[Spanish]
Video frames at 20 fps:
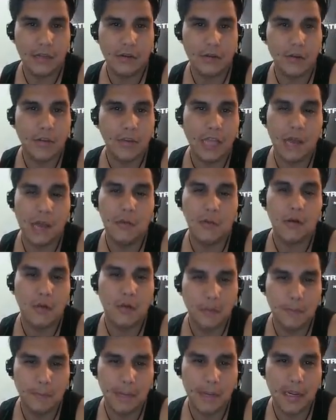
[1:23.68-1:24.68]
nos quedamos
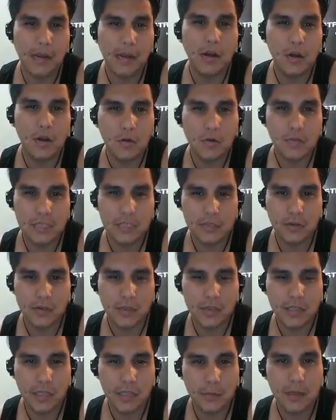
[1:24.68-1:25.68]
pegados escuchando el
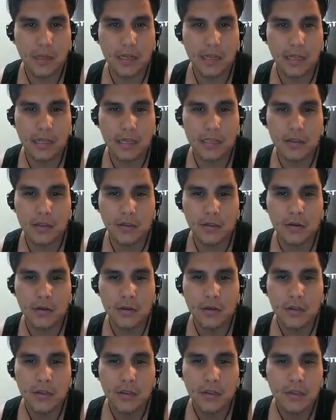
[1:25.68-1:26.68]
tema de la intro
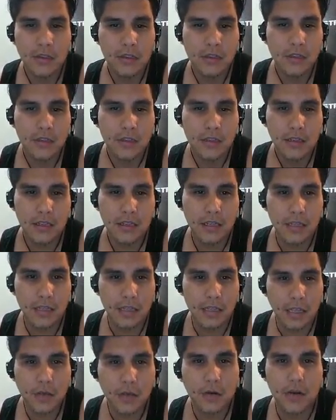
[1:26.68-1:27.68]
y de
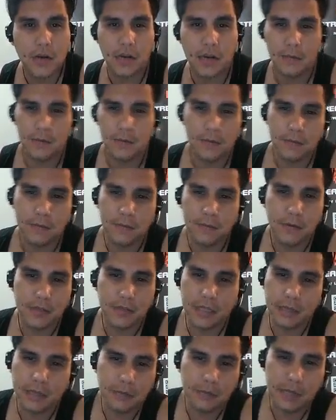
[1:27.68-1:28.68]
ahí jugamos
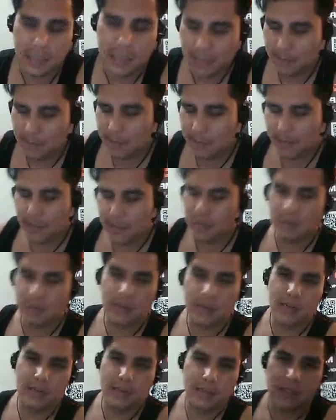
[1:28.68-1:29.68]
porque era
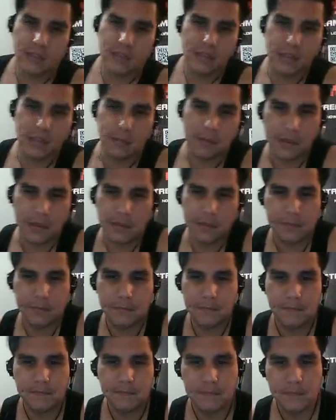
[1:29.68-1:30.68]
espectacular el temita.
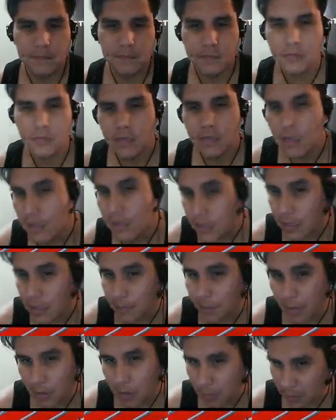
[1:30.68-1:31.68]

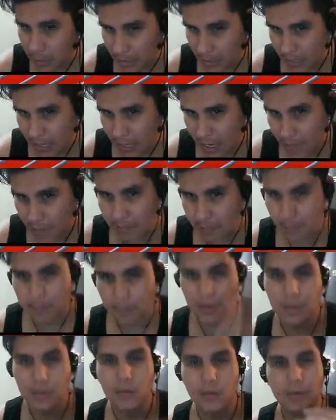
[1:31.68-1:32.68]
Después como que cambia un
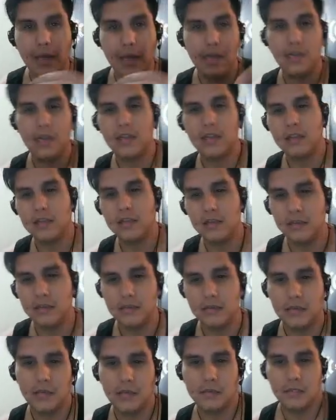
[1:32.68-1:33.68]
poquito más adelante,
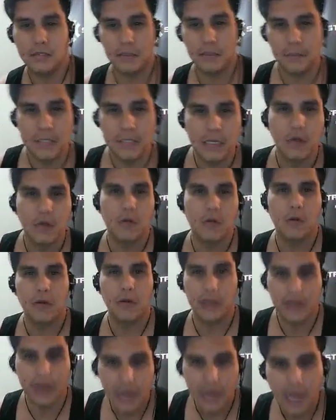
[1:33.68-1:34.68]
eh, se empieza como a
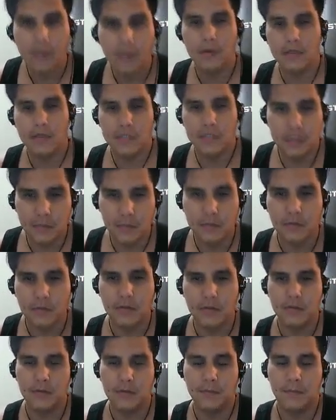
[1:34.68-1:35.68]
poner rápido, así como,